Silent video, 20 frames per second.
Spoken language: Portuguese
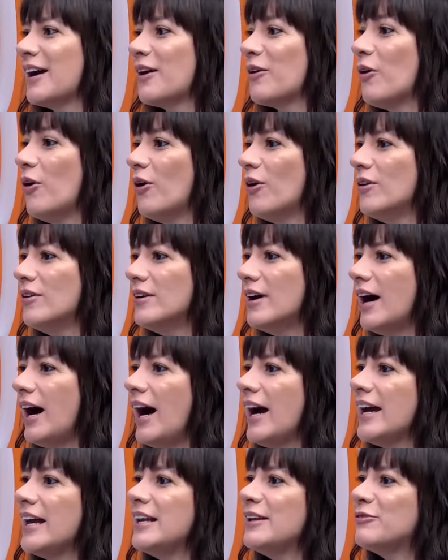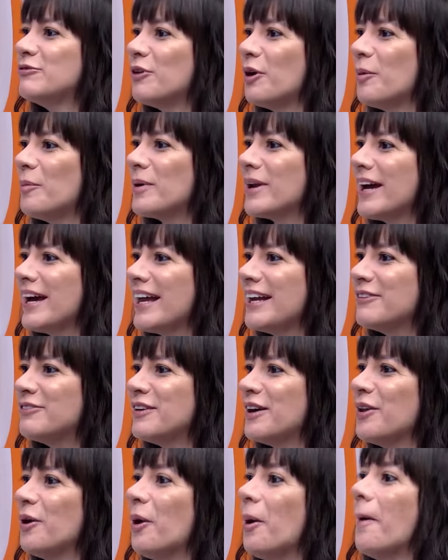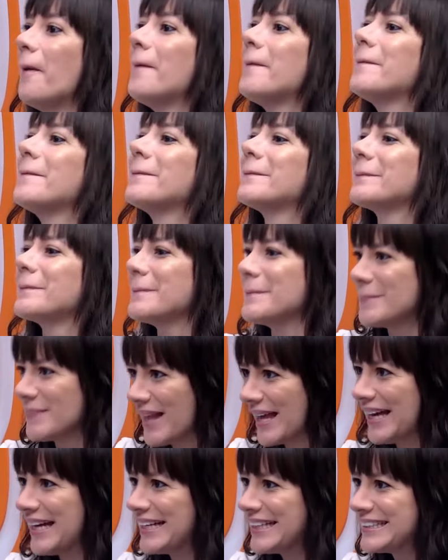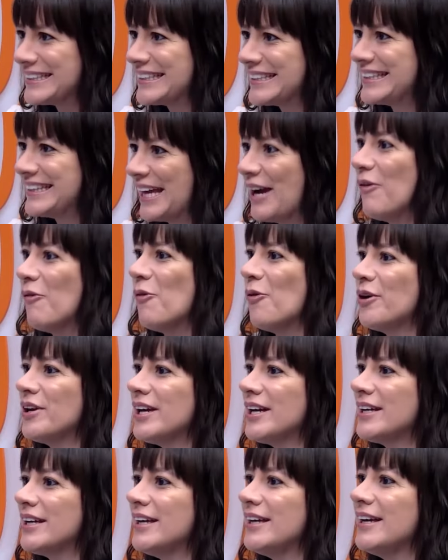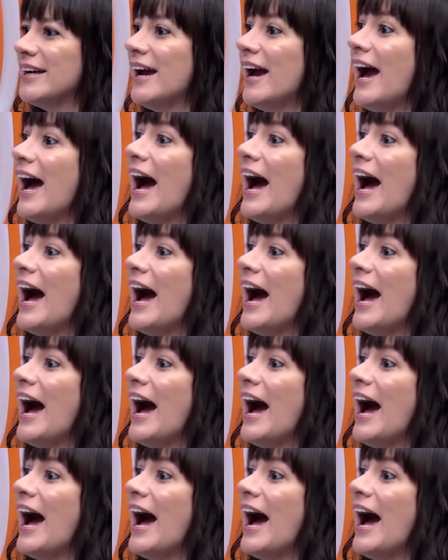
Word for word: cagou, aí ele foi pra ela e falou: deu ruim aqui.